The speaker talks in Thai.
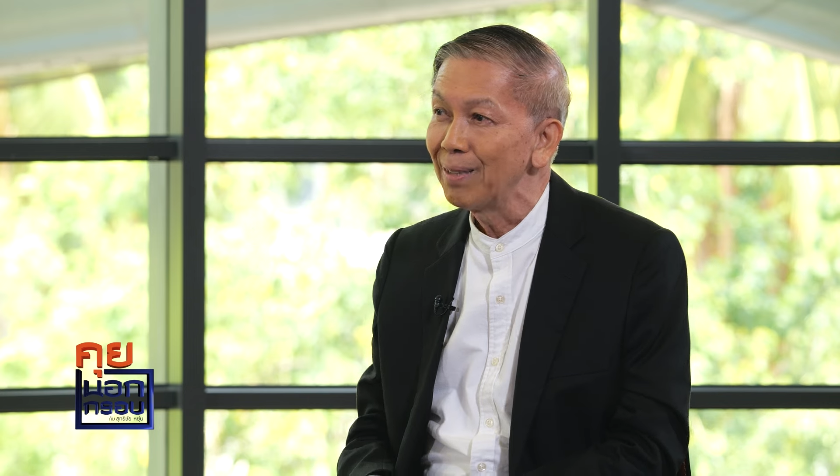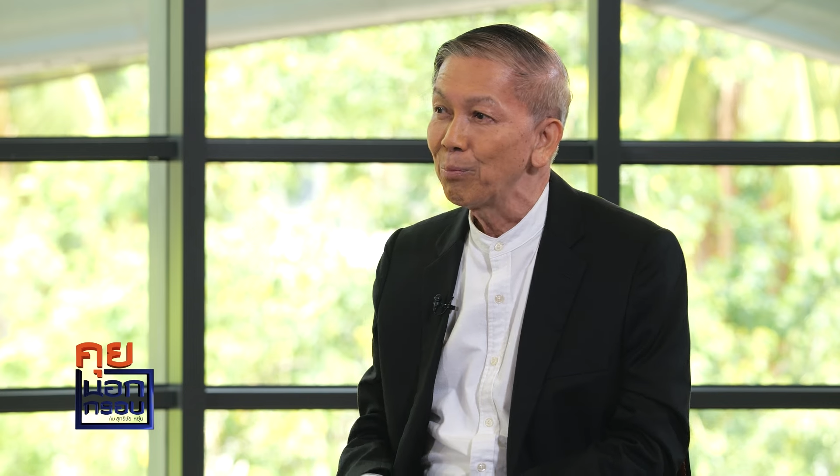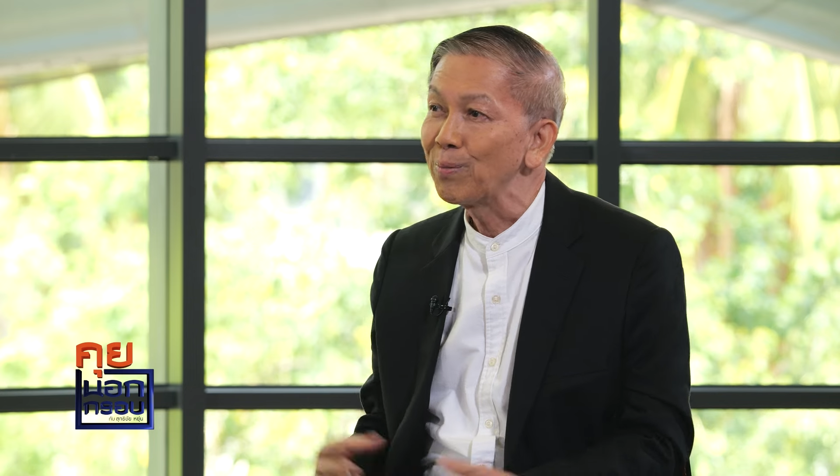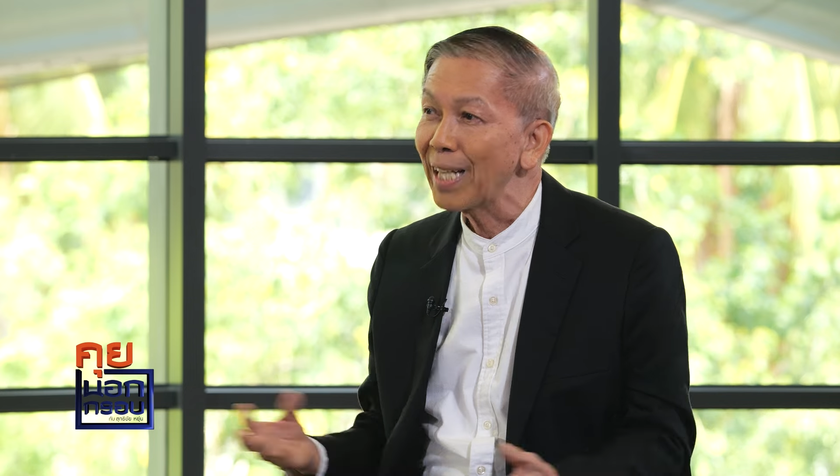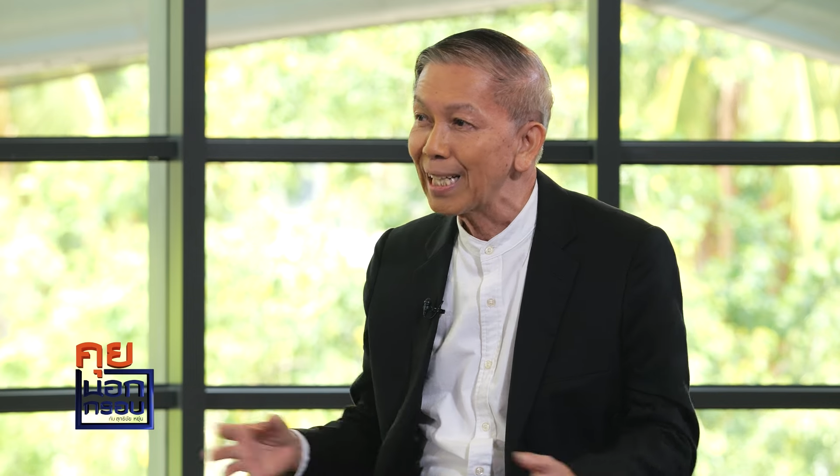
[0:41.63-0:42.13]
ผ
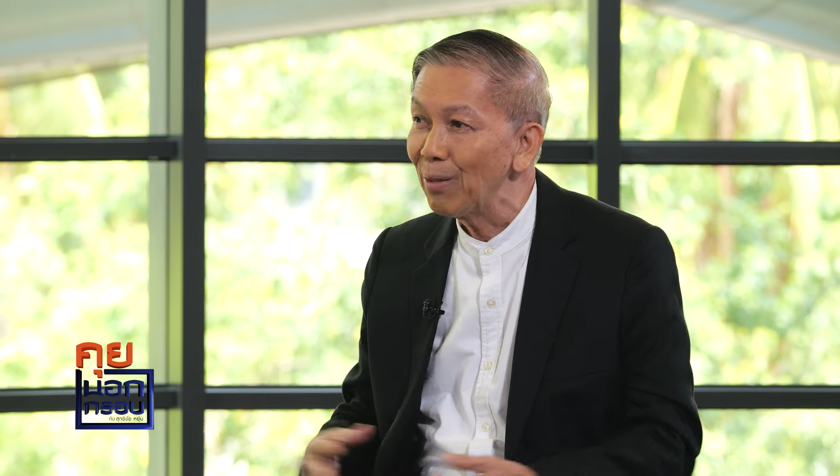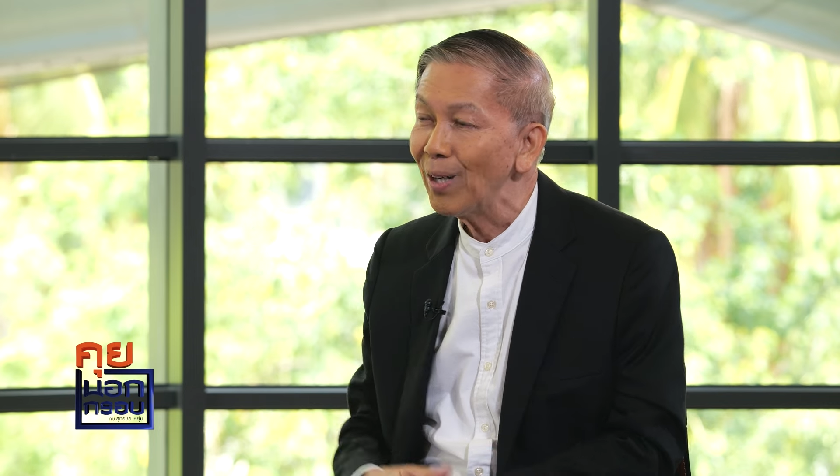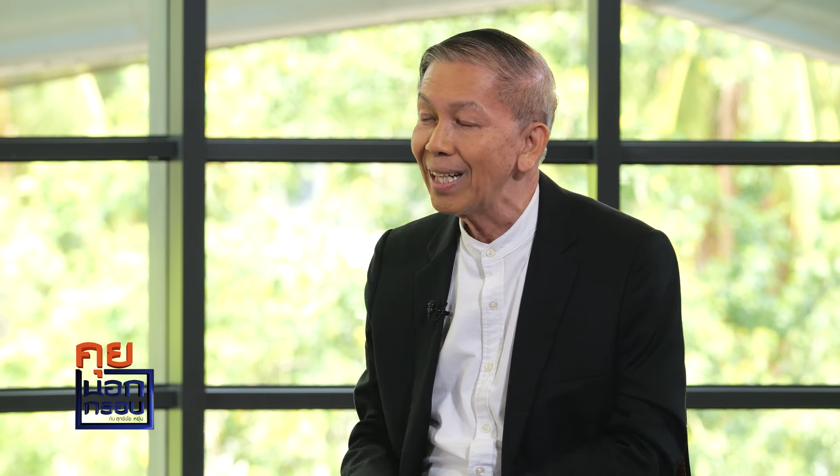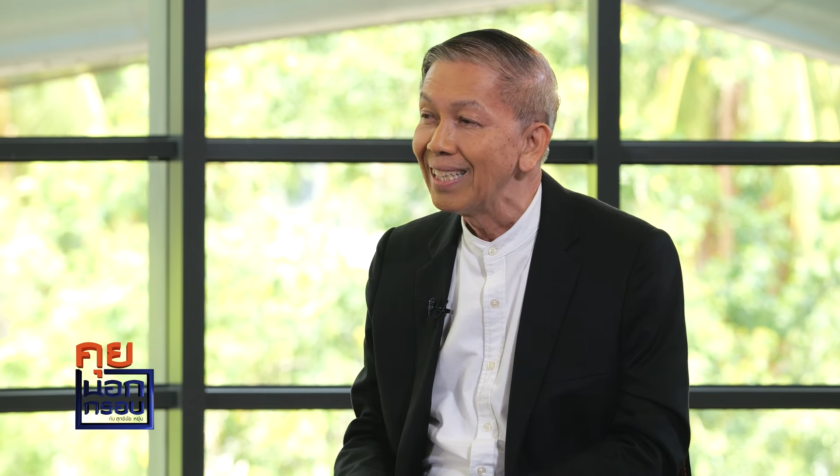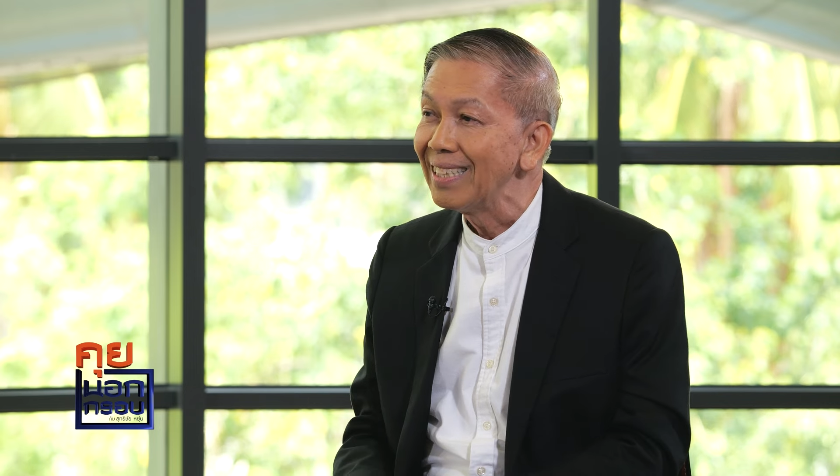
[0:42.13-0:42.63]
มใช้คำ
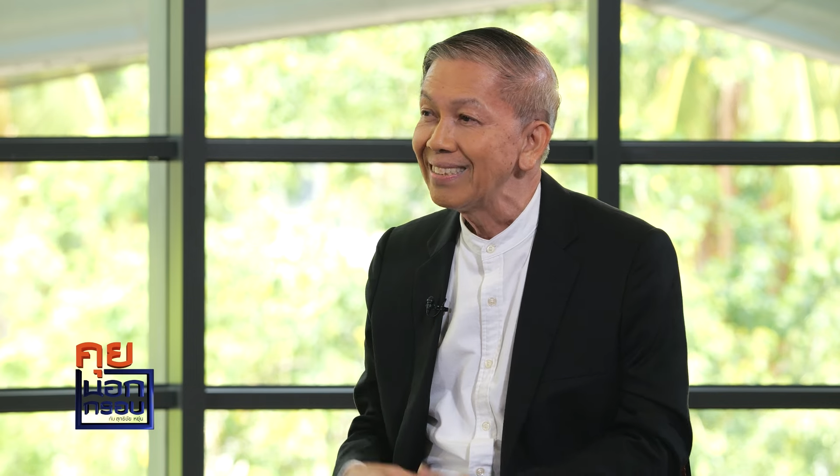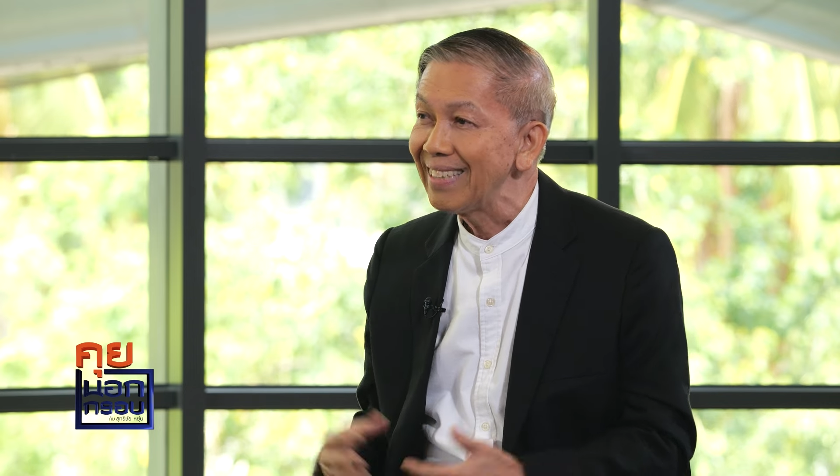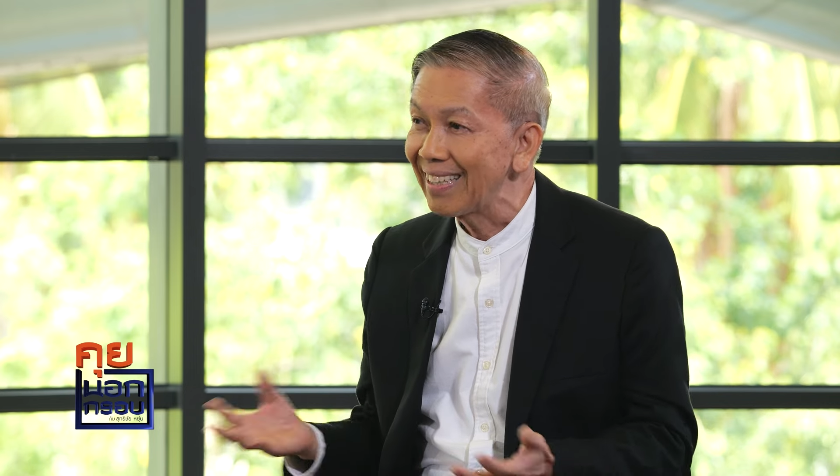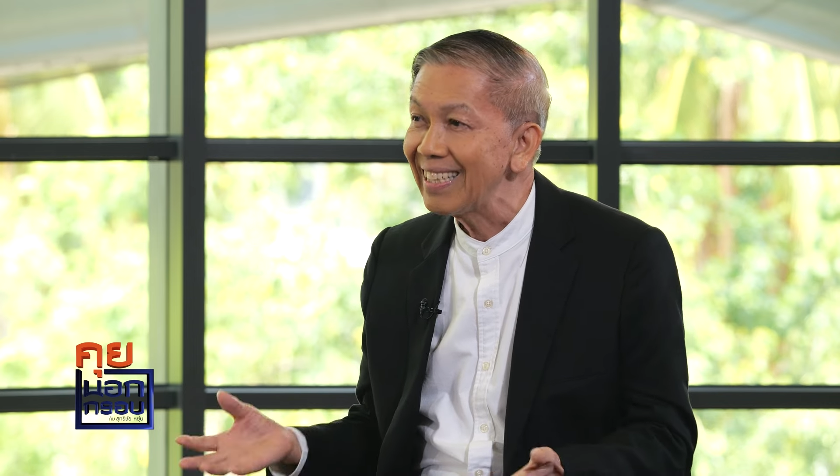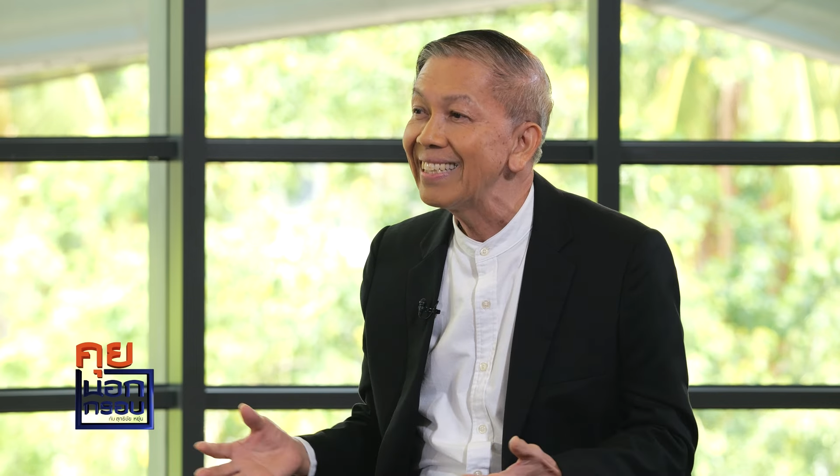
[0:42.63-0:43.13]
ว่าเสี
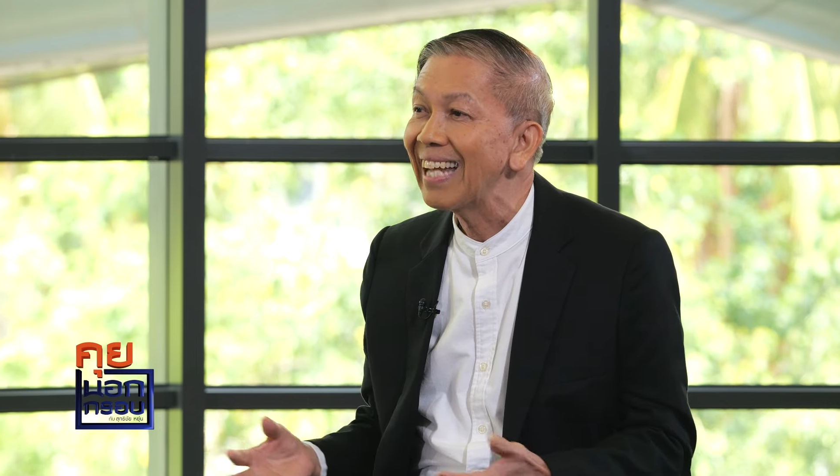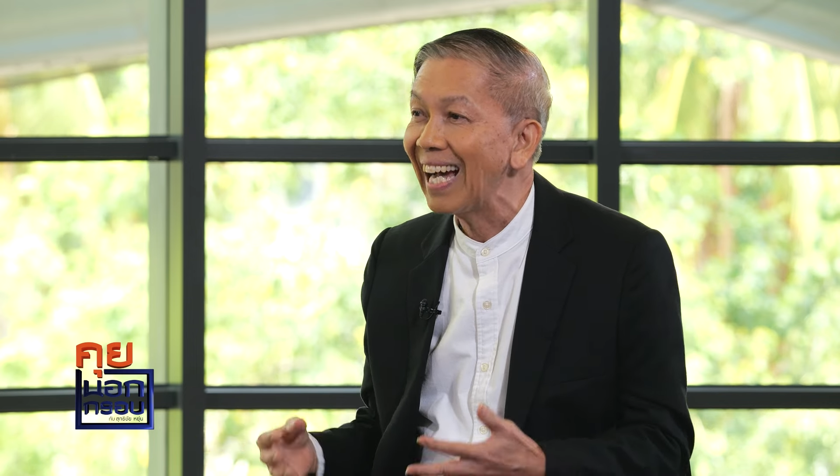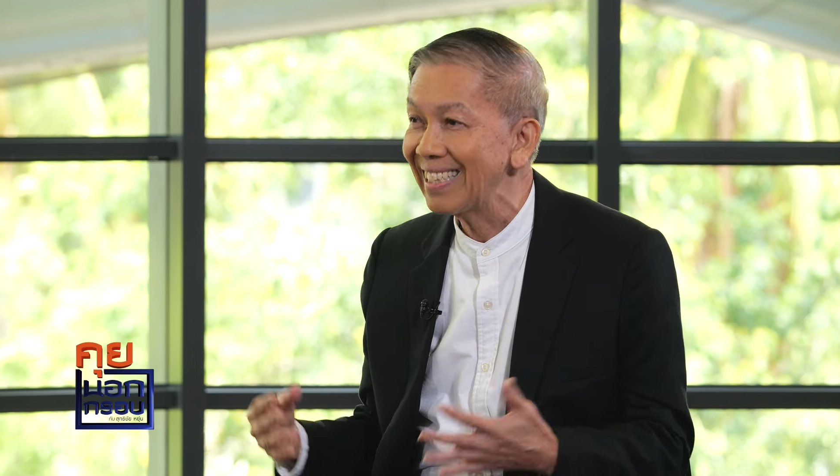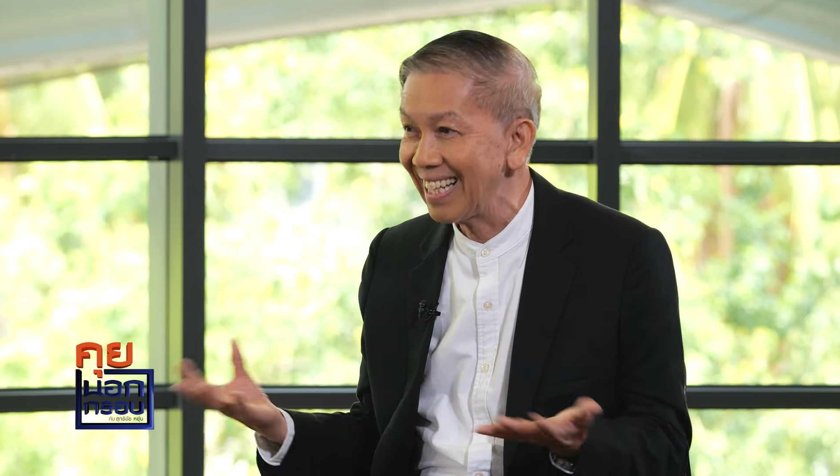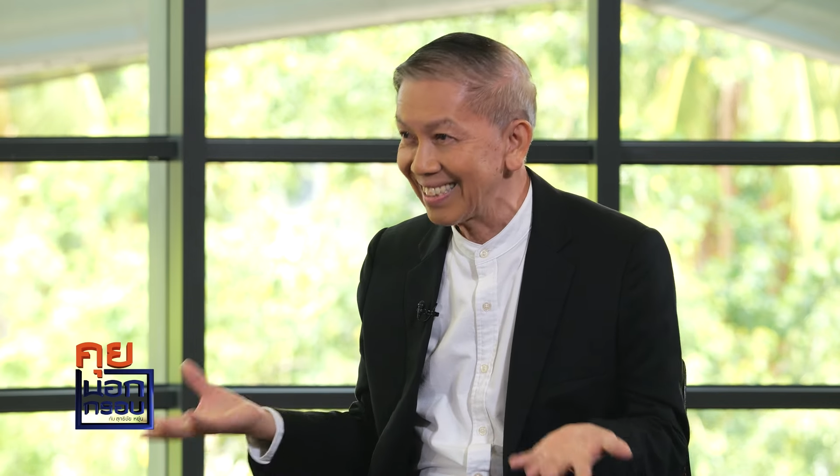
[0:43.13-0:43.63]
ยงนินทา
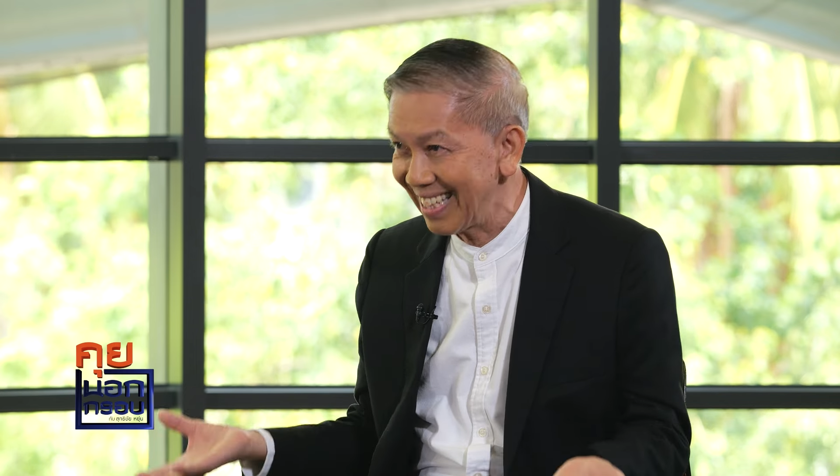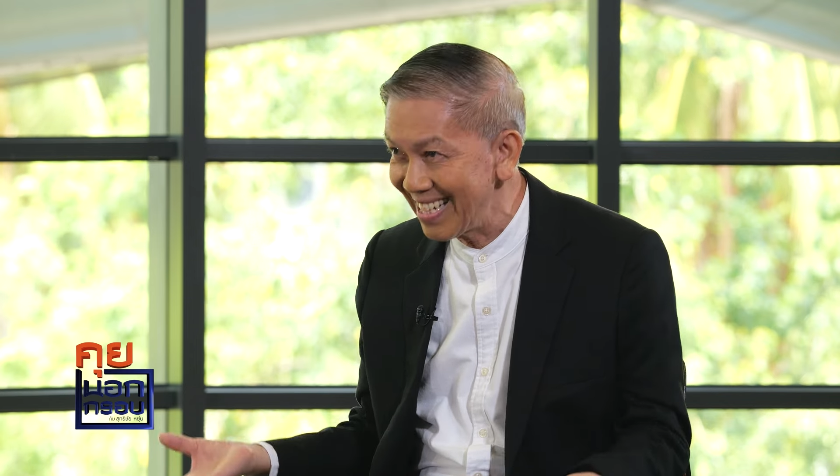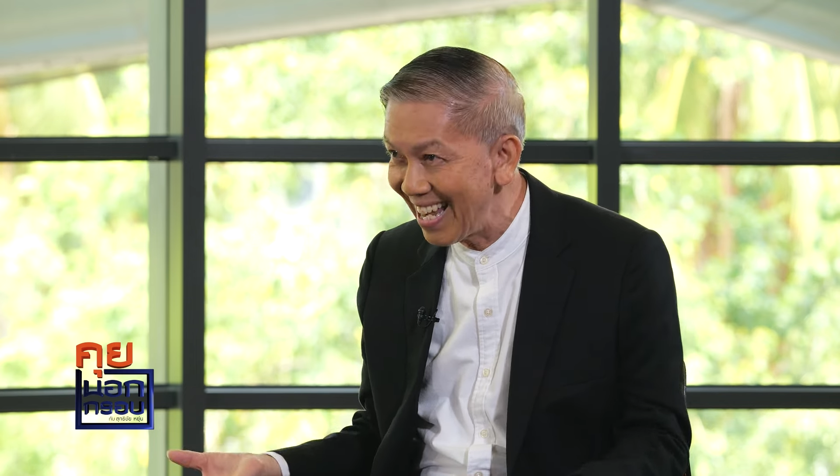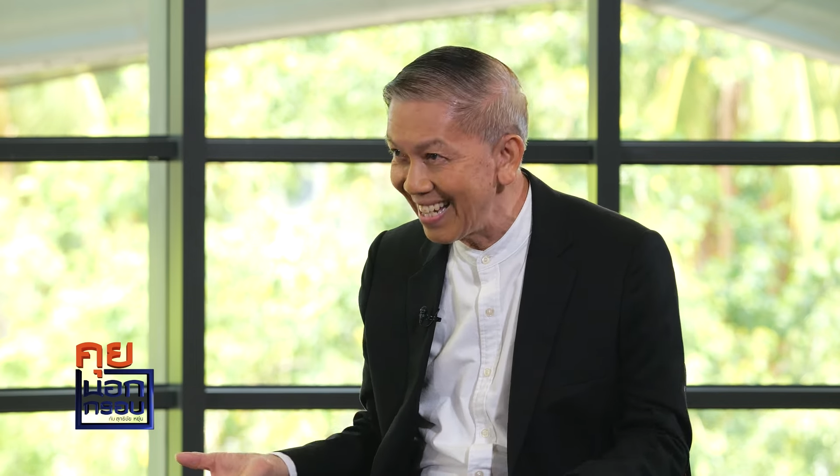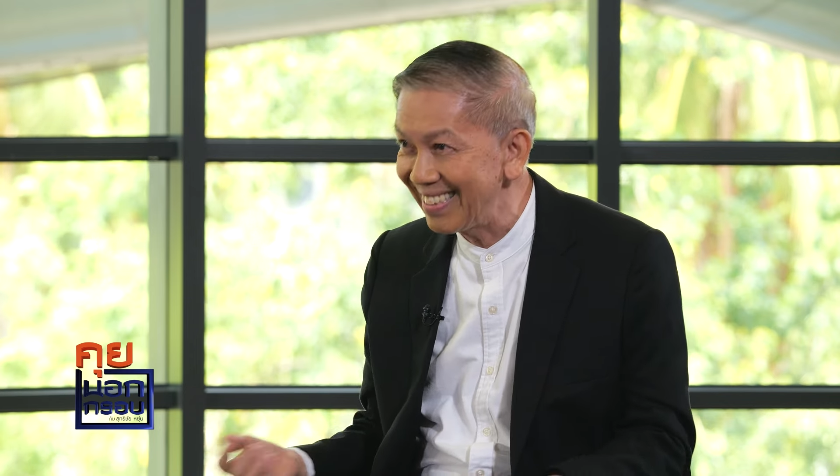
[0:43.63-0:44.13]
จากชาย
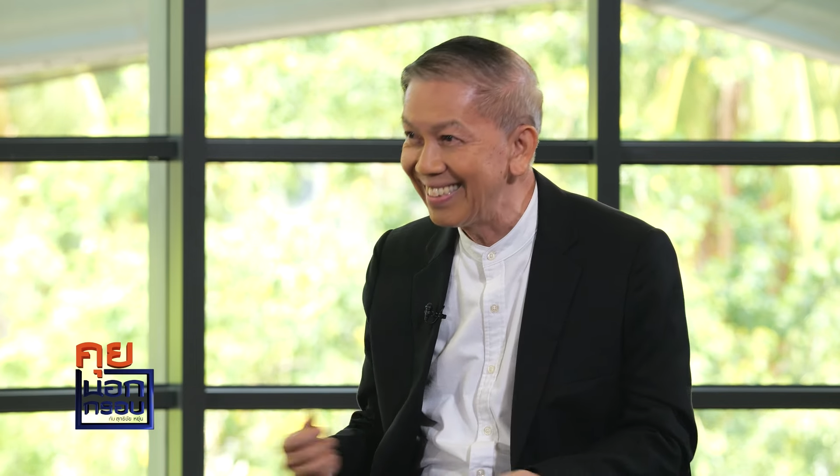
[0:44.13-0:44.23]
แดน